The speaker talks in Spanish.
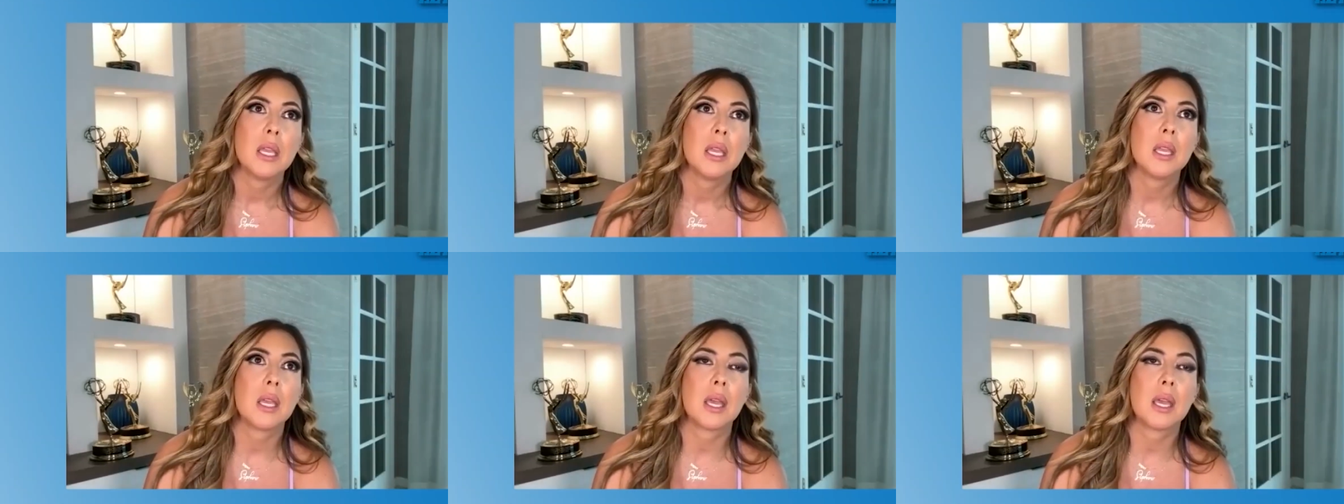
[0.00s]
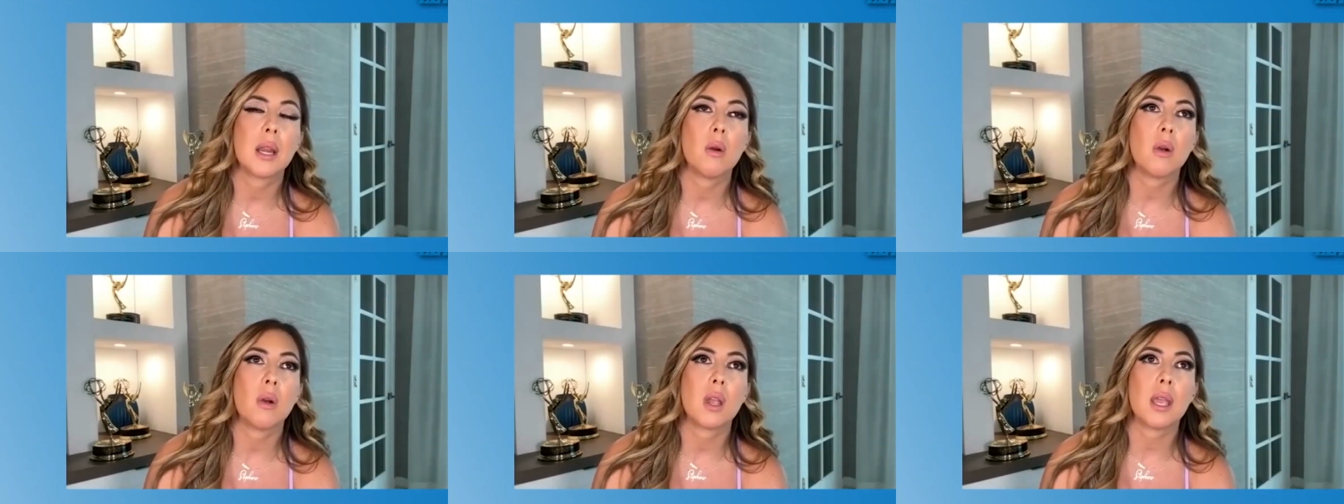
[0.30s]
Y
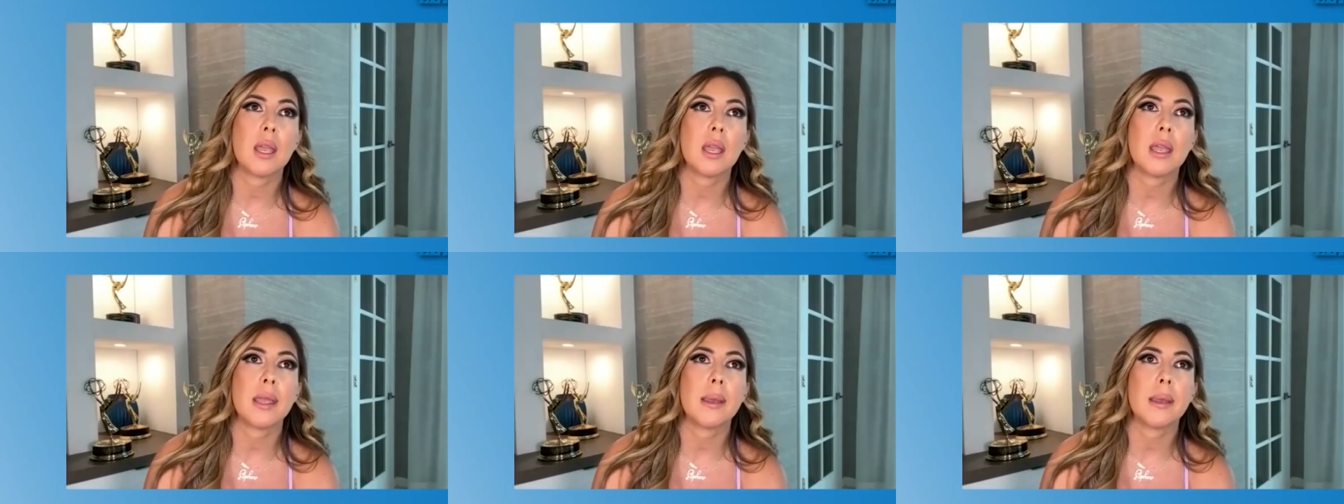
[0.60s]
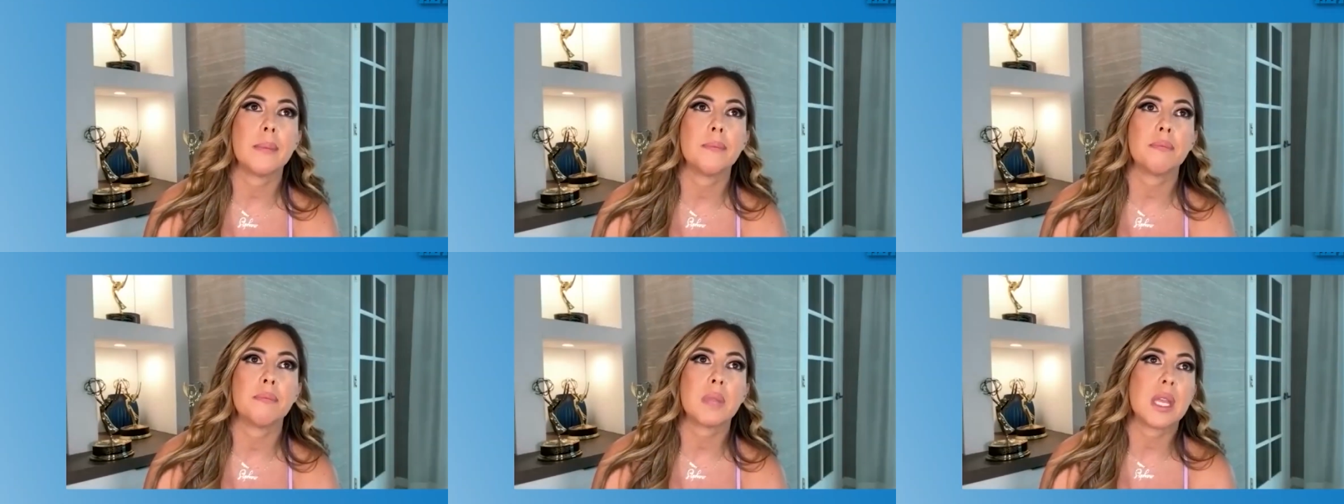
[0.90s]
creo
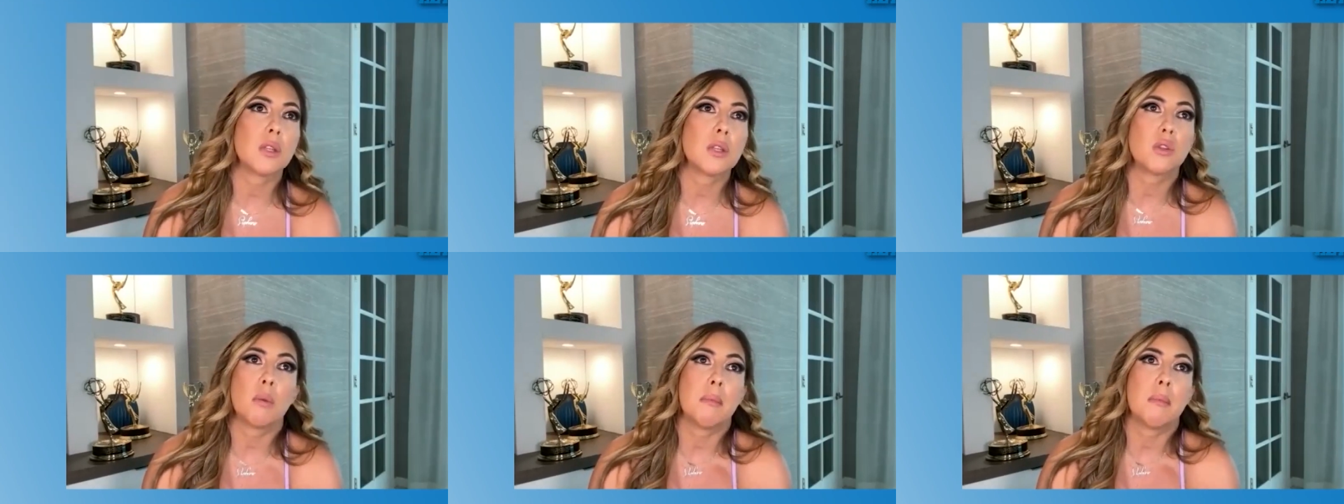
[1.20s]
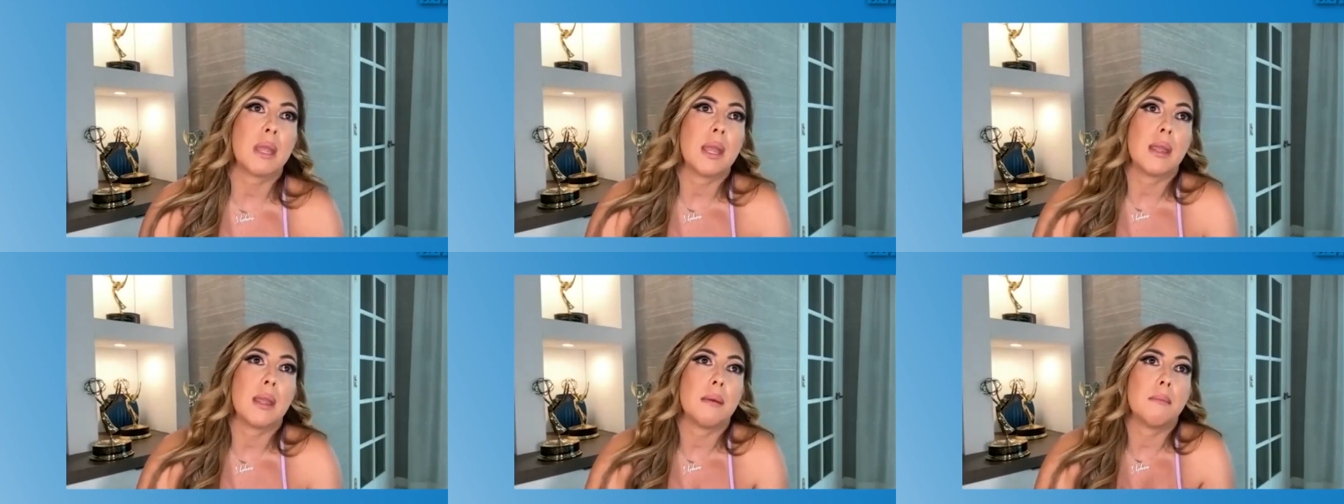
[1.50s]
que eso
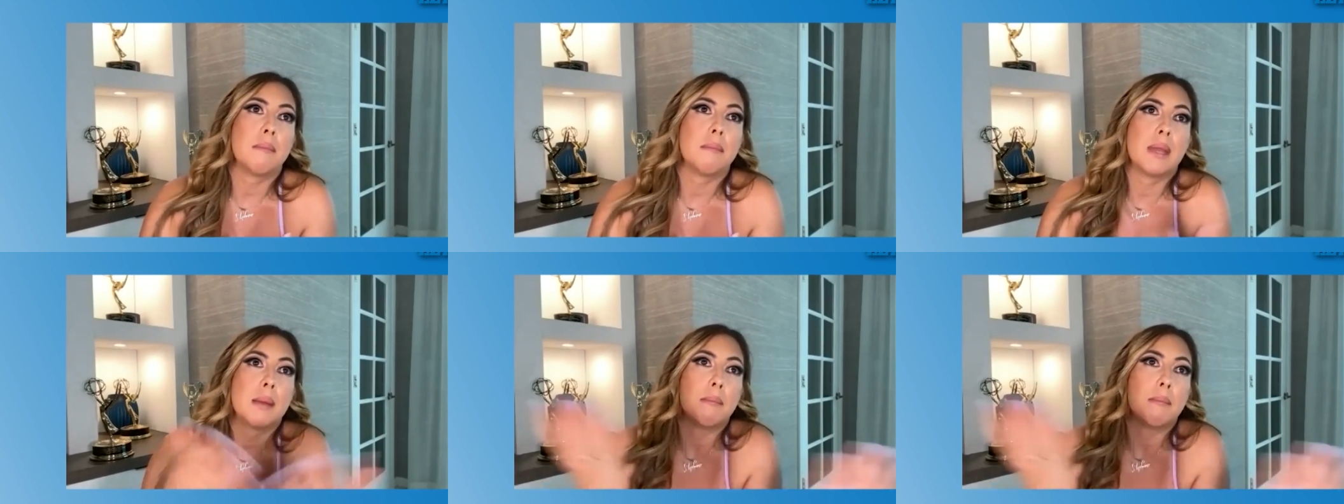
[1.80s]
me,